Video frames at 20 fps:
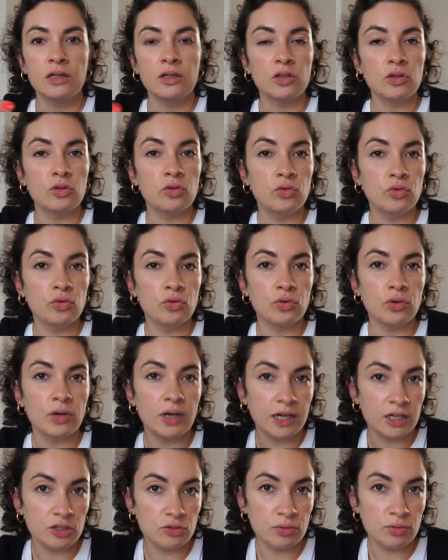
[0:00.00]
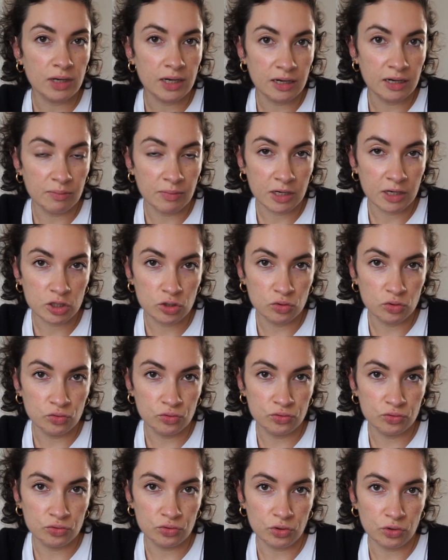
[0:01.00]
de réduire les marges de
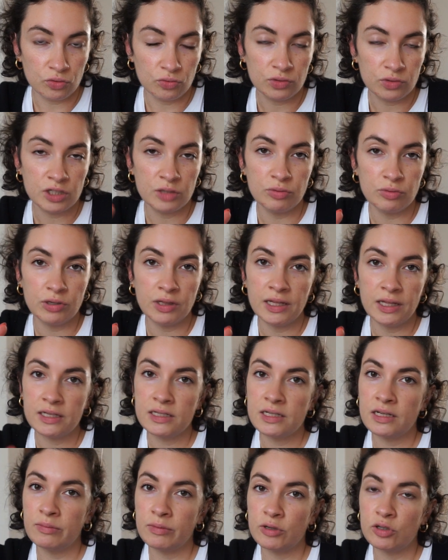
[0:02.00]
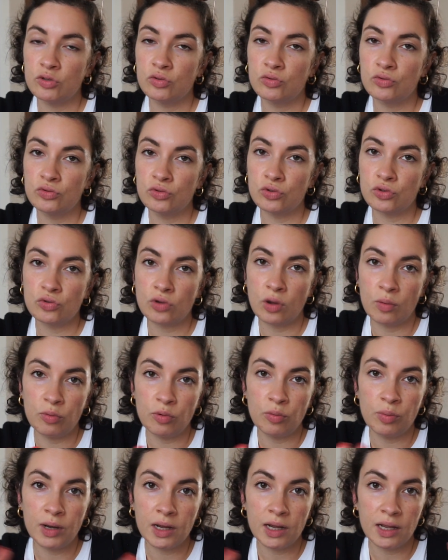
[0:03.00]
couture. Donc chez Polynice, les marges de couture sont à peu
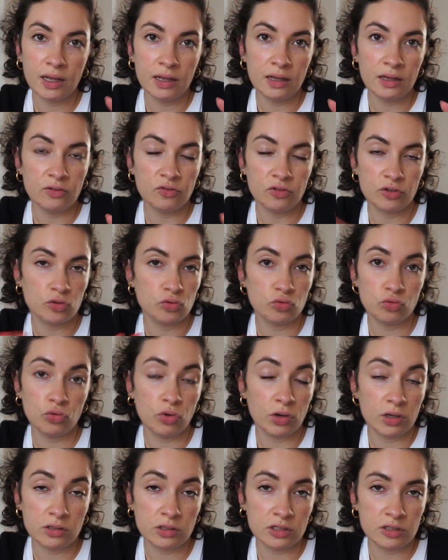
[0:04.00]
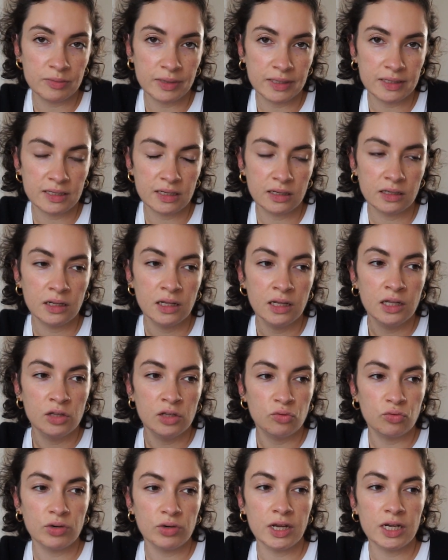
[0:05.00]
près, en fonction de 1 cm. 5.
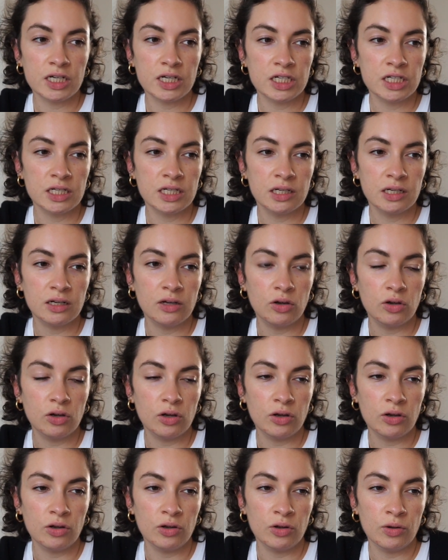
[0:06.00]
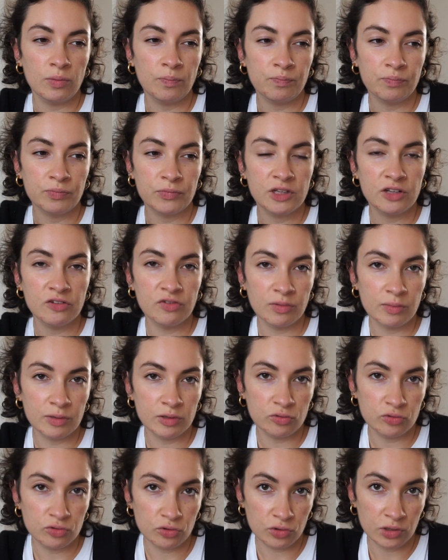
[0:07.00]
Donc là, j'ai euh, défait mes
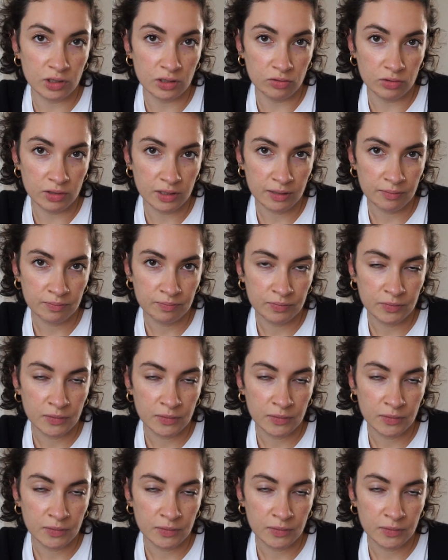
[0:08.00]
coutures des côtés